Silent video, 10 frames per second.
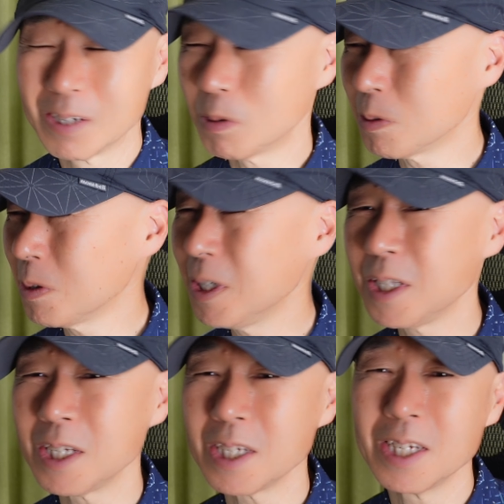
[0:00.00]
この日
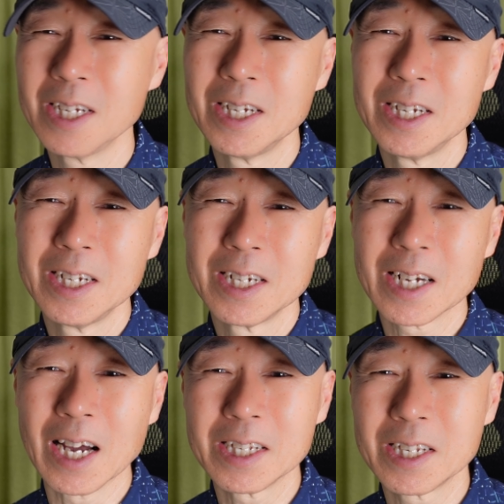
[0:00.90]
に
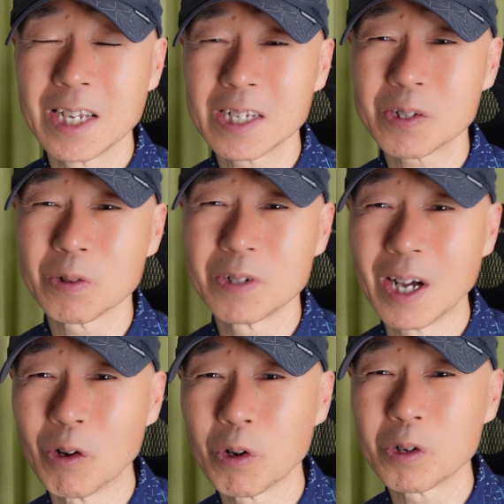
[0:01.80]
皆既月食
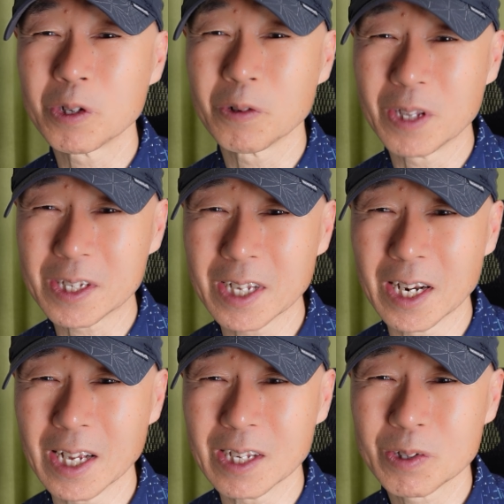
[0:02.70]
が起こるようですか
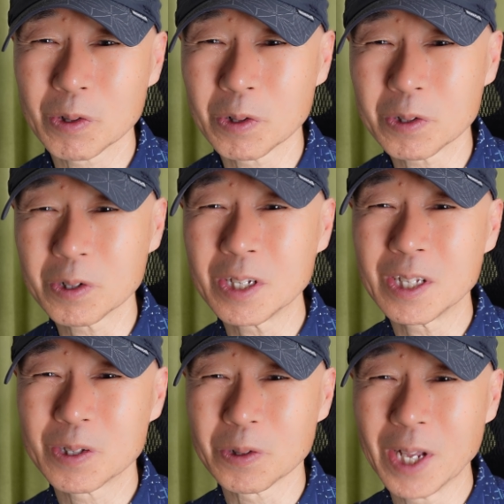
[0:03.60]
ら、その時
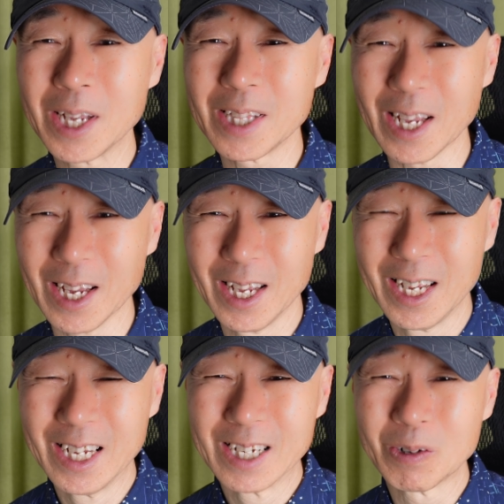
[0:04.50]
に備えて
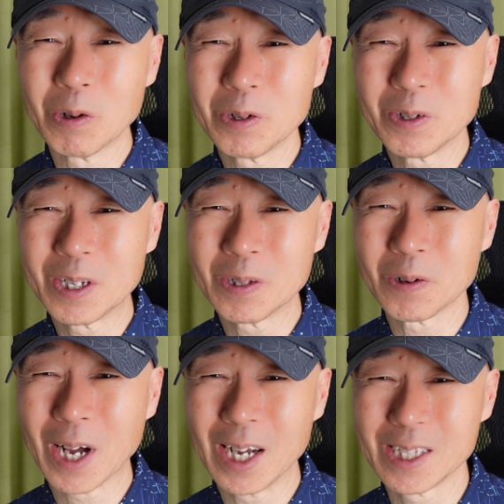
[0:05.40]
こういう機
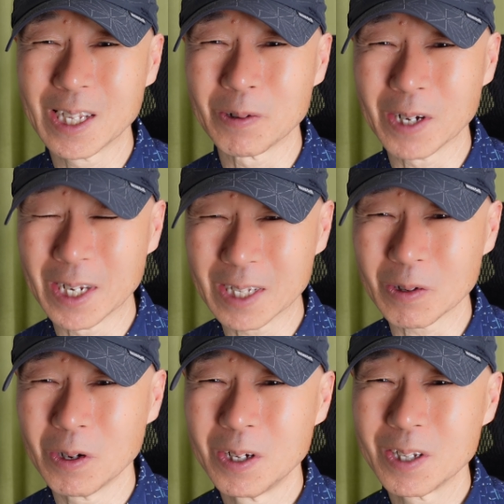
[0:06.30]
能が入ったのかなと
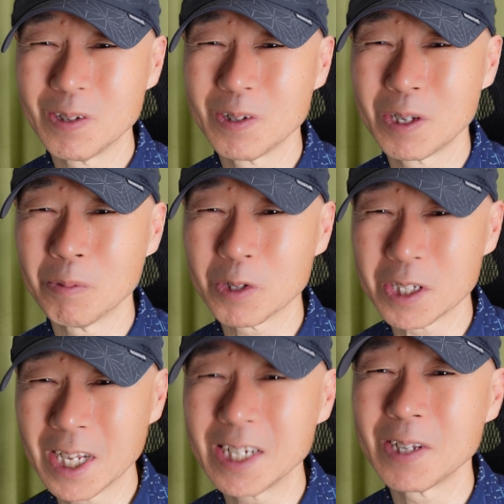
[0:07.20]
いう気も
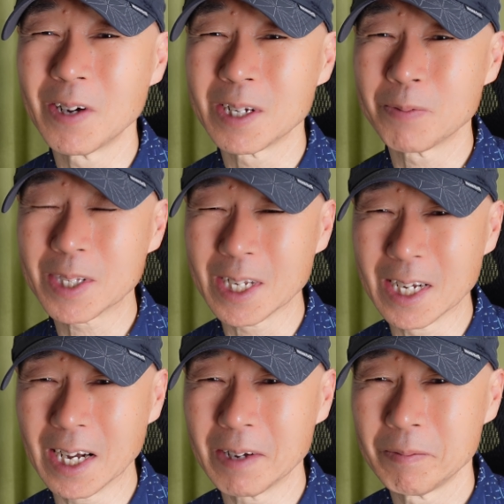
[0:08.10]
しないではありません
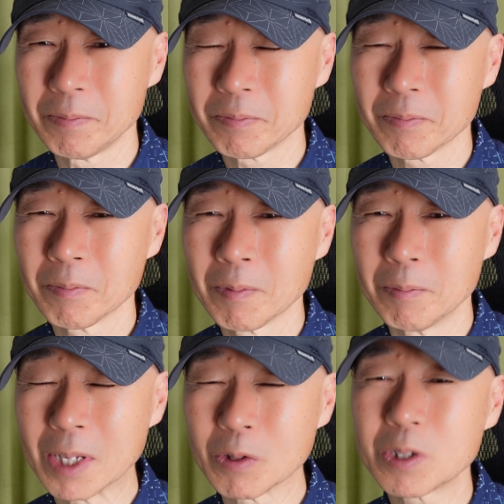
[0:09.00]
が、
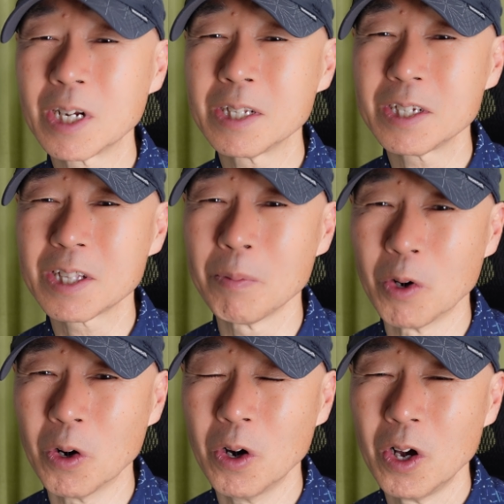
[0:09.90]
まあどちらにして
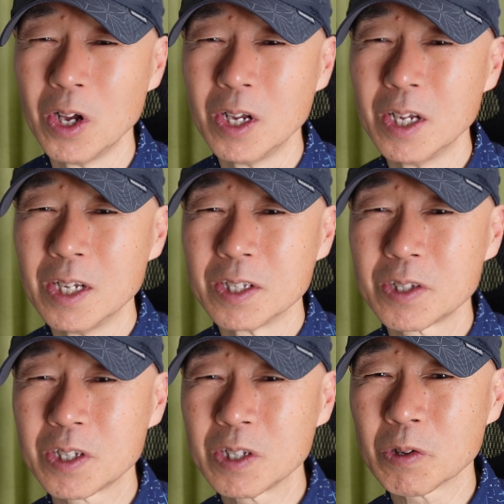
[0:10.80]
も
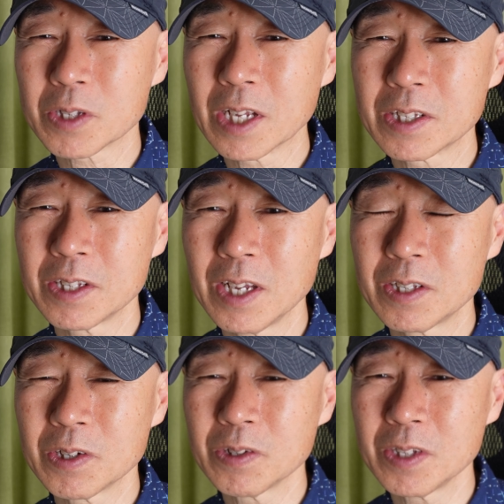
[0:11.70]
月の撮影
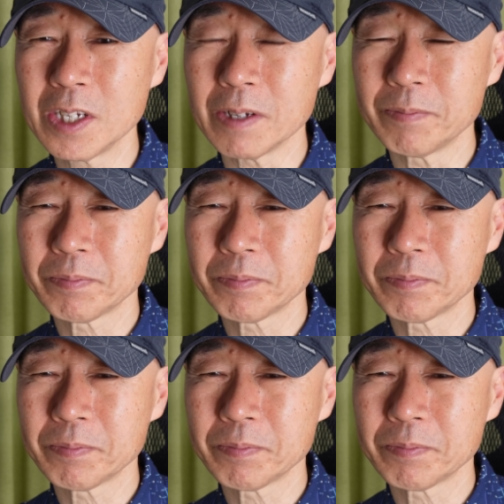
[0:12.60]
中に